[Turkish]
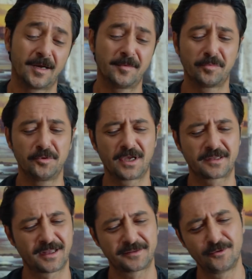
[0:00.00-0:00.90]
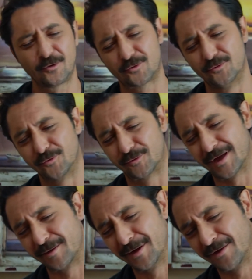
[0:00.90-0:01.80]
Ama bunlar tatlı
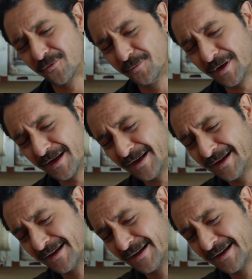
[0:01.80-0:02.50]
yorgunluklar be yavrum ha?